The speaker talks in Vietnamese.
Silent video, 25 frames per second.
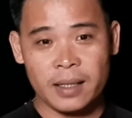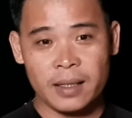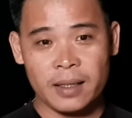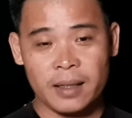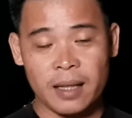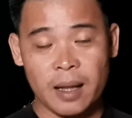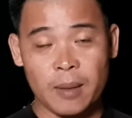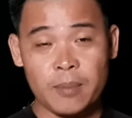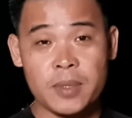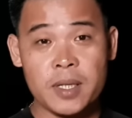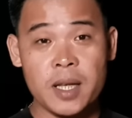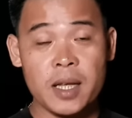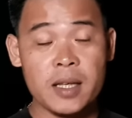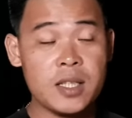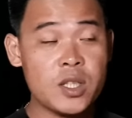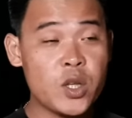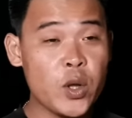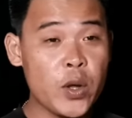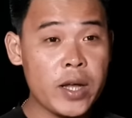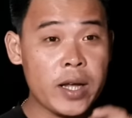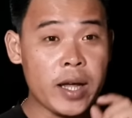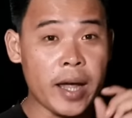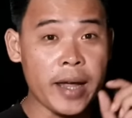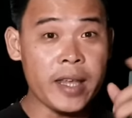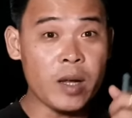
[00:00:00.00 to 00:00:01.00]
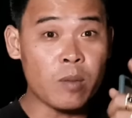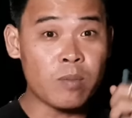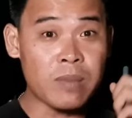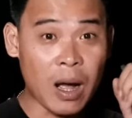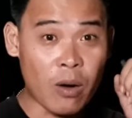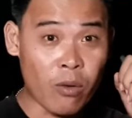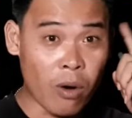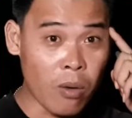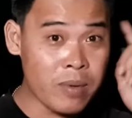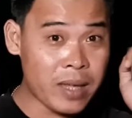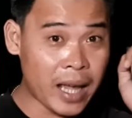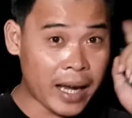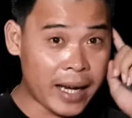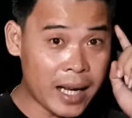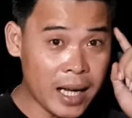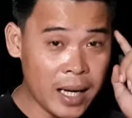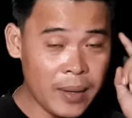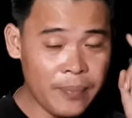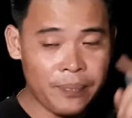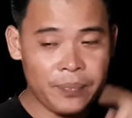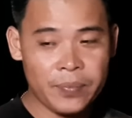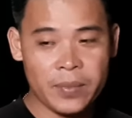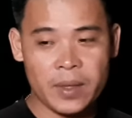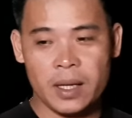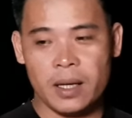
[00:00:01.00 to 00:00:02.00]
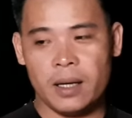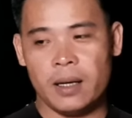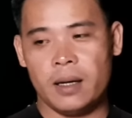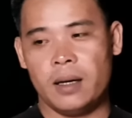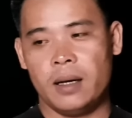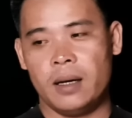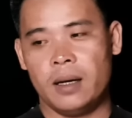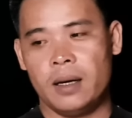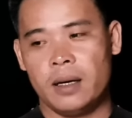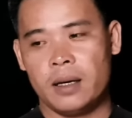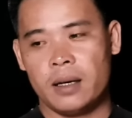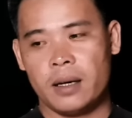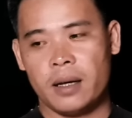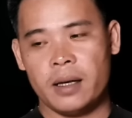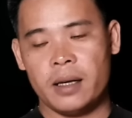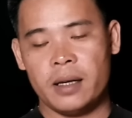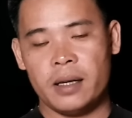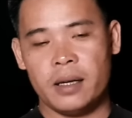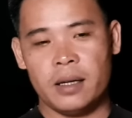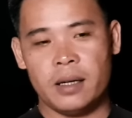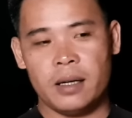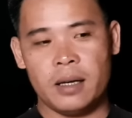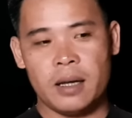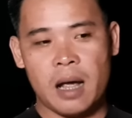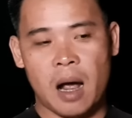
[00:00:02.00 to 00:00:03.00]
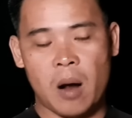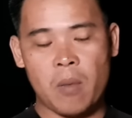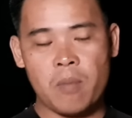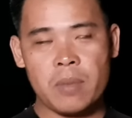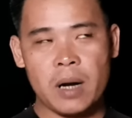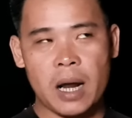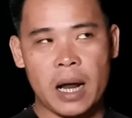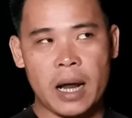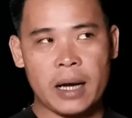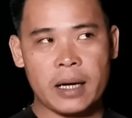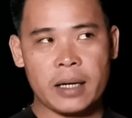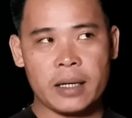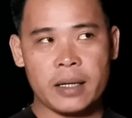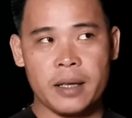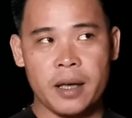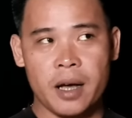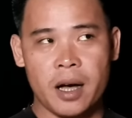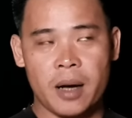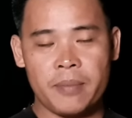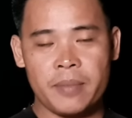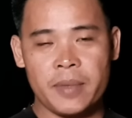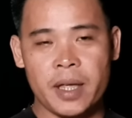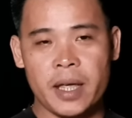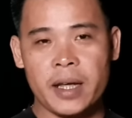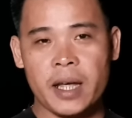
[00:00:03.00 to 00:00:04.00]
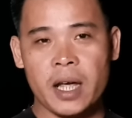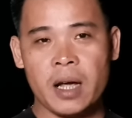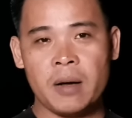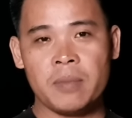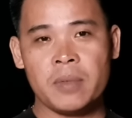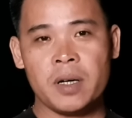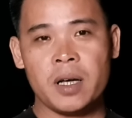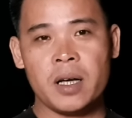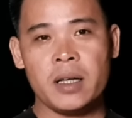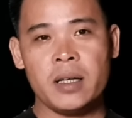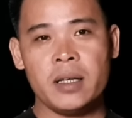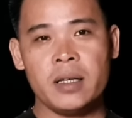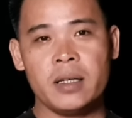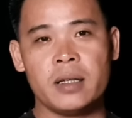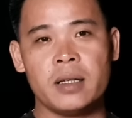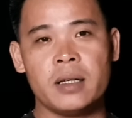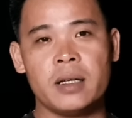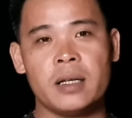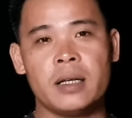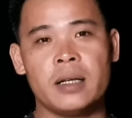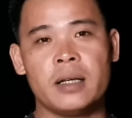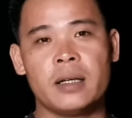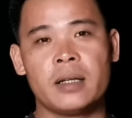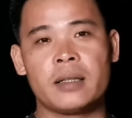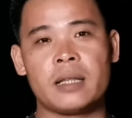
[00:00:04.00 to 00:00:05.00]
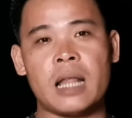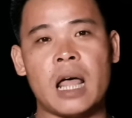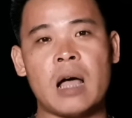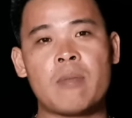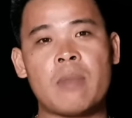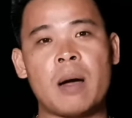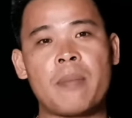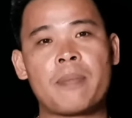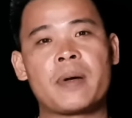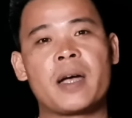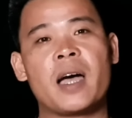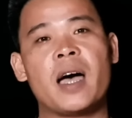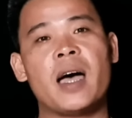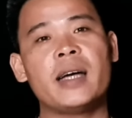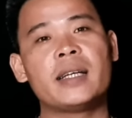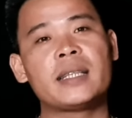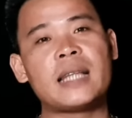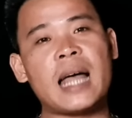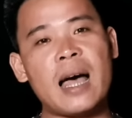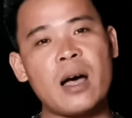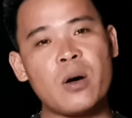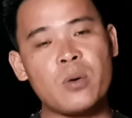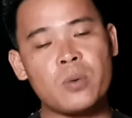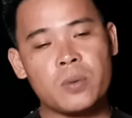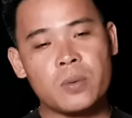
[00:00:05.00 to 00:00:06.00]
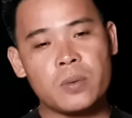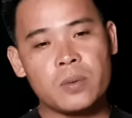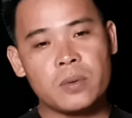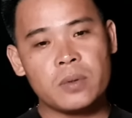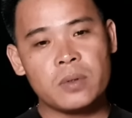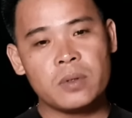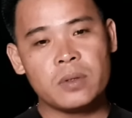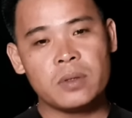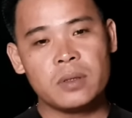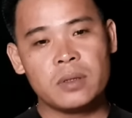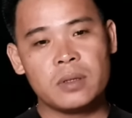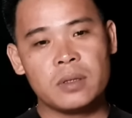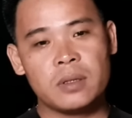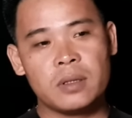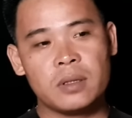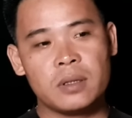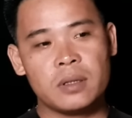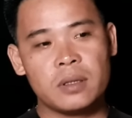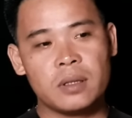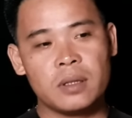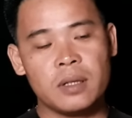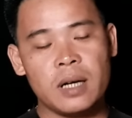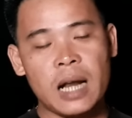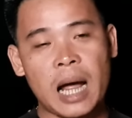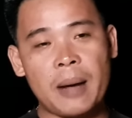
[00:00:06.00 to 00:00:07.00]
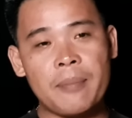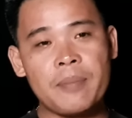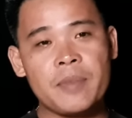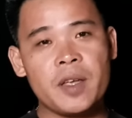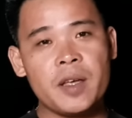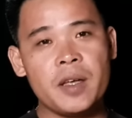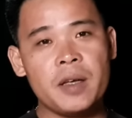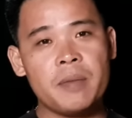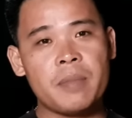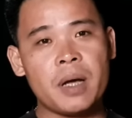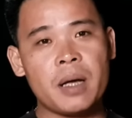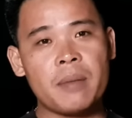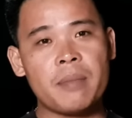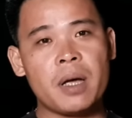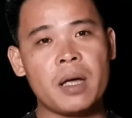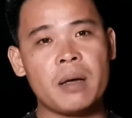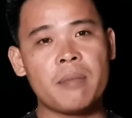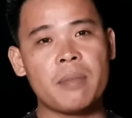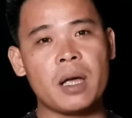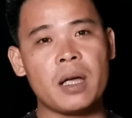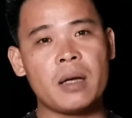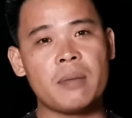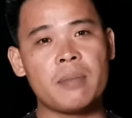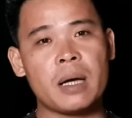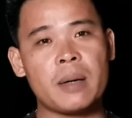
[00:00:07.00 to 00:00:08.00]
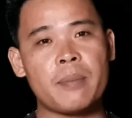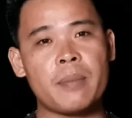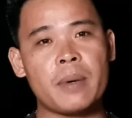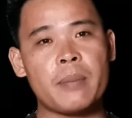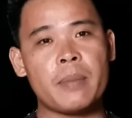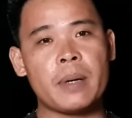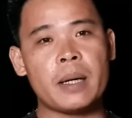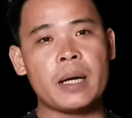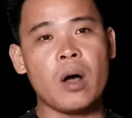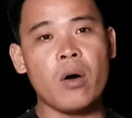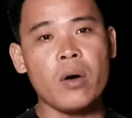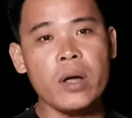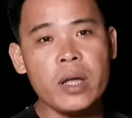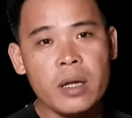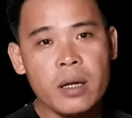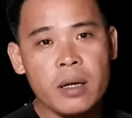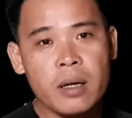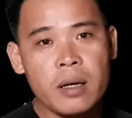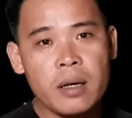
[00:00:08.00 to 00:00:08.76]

làm chi suy nghĩ trong đầu ông vậy đó thì ông đang dòm vậy cái ông nói tao mập kệ tao làm gì mày mày mày mày mày mày nói